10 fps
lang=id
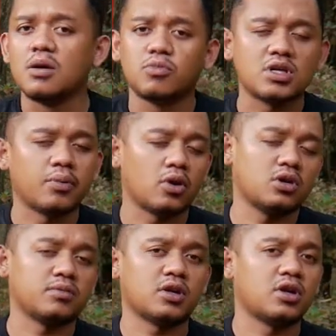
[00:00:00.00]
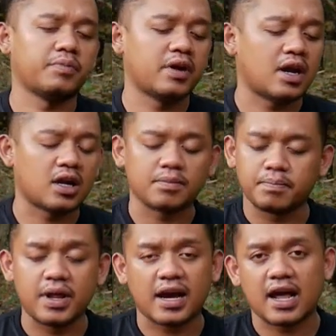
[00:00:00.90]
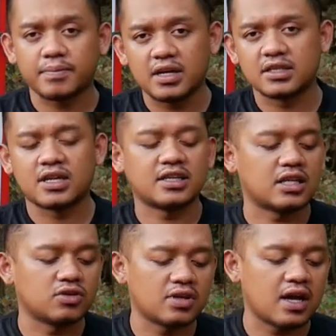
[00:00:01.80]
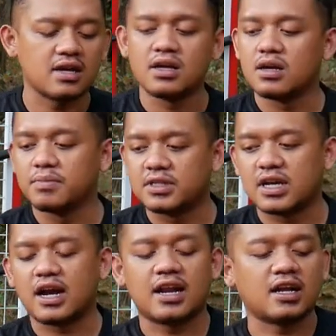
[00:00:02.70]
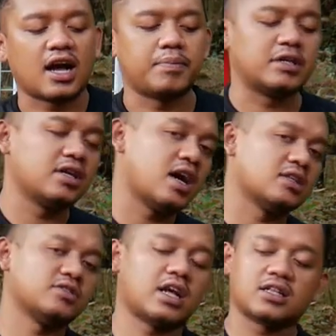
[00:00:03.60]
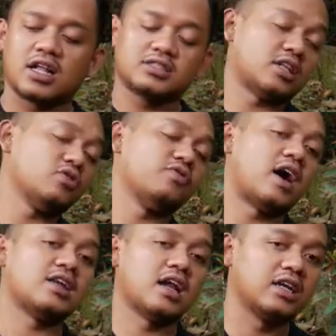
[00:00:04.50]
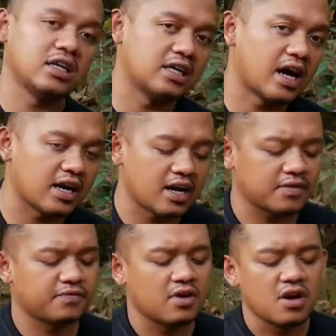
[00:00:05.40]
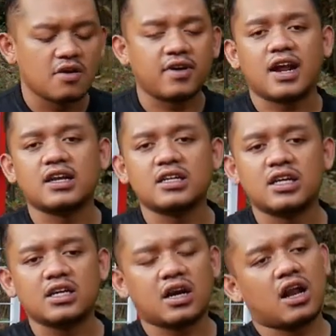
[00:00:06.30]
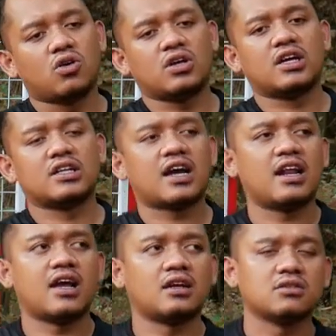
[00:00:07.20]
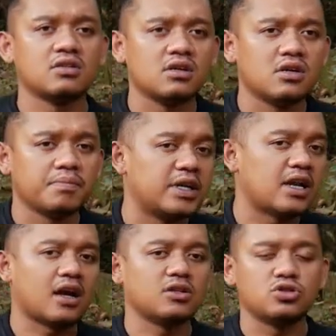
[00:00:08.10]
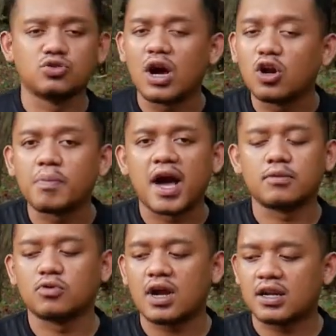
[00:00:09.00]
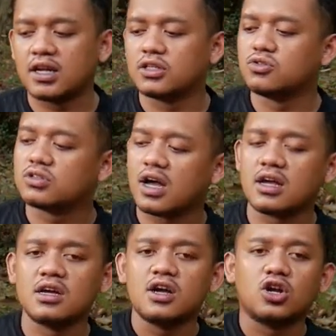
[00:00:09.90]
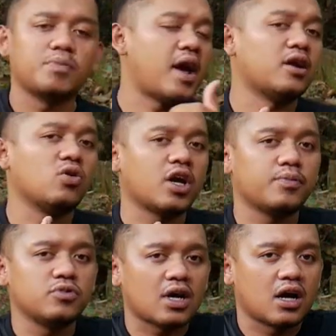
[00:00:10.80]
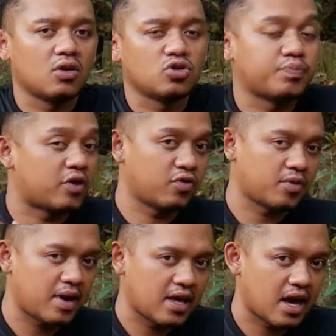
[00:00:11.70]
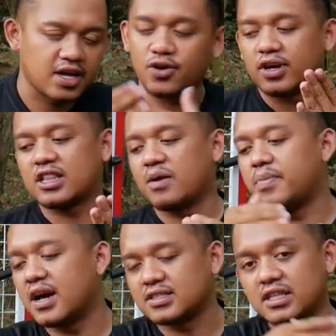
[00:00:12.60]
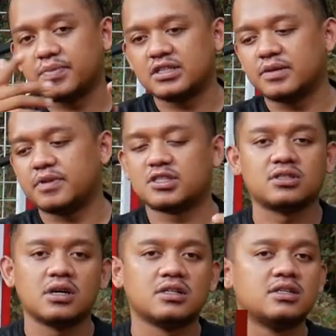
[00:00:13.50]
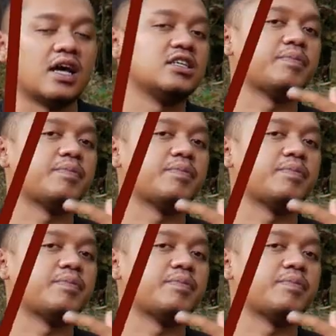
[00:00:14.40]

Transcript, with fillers: punya produk-produk Black Army ya salah satunya bisa kalian lengkapi dengan satu-satu varian ini karena varian ini kalau ingin kalian Pinang juga lumayan murah dan juga lumayan oke okay punya untuk performanya. Yuk kita bahas tipis-tipis dari